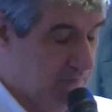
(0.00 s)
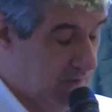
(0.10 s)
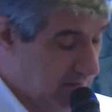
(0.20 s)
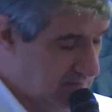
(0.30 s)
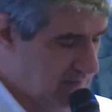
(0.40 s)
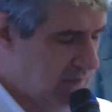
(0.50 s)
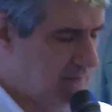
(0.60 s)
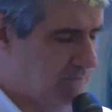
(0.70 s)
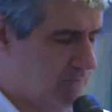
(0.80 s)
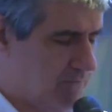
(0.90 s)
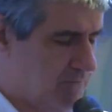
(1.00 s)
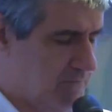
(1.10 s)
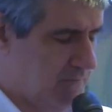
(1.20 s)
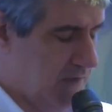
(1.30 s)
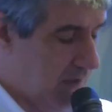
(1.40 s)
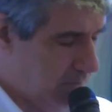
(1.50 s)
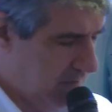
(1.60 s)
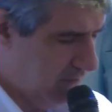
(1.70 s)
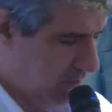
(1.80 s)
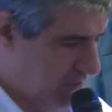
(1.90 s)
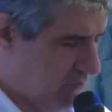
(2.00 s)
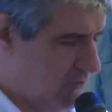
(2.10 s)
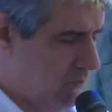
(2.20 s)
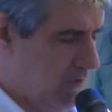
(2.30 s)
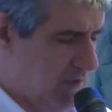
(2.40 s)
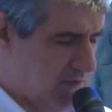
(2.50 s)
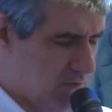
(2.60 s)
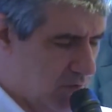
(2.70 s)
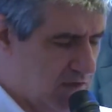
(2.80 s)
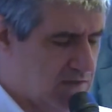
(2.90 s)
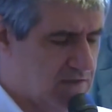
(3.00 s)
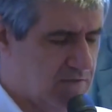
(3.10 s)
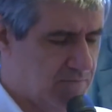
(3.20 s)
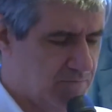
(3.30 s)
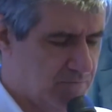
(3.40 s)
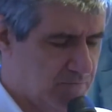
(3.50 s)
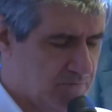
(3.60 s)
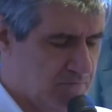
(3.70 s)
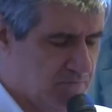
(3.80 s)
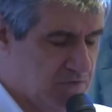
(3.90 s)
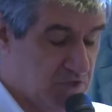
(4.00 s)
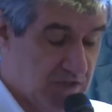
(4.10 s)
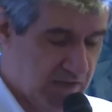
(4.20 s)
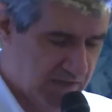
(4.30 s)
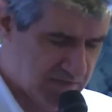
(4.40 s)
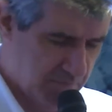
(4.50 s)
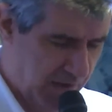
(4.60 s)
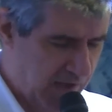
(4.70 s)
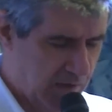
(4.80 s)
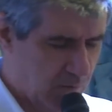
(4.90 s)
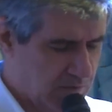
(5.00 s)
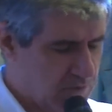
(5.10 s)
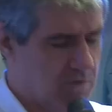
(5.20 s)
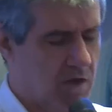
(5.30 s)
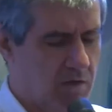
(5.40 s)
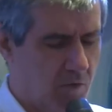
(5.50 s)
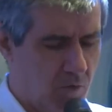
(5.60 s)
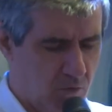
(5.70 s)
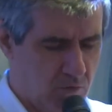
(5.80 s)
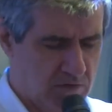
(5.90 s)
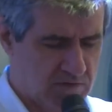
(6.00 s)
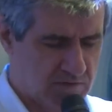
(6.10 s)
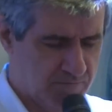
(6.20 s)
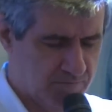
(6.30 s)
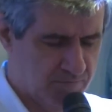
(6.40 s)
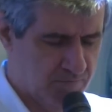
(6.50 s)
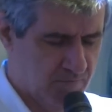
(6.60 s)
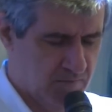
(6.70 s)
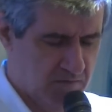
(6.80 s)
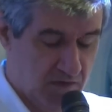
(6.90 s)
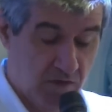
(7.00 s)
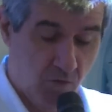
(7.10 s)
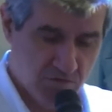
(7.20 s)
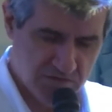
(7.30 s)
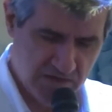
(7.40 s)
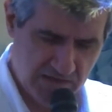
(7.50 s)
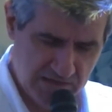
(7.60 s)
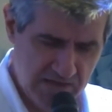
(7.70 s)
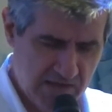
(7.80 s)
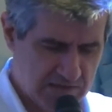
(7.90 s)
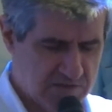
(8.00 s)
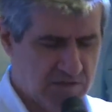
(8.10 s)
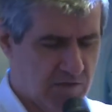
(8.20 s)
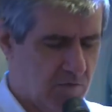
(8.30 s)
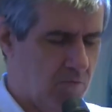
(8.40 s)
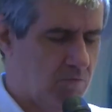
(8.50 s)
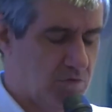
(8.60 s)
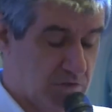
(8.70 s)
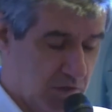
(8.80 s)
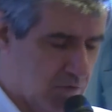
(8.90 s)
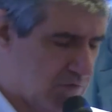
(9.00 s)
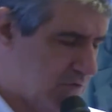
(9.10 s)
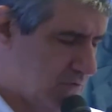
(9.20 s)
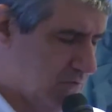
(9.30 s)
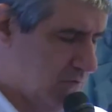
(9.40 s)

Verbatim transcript: Assim, abri vossos corações, tire as mágoas, os rancores, reconcilia-te com os seus,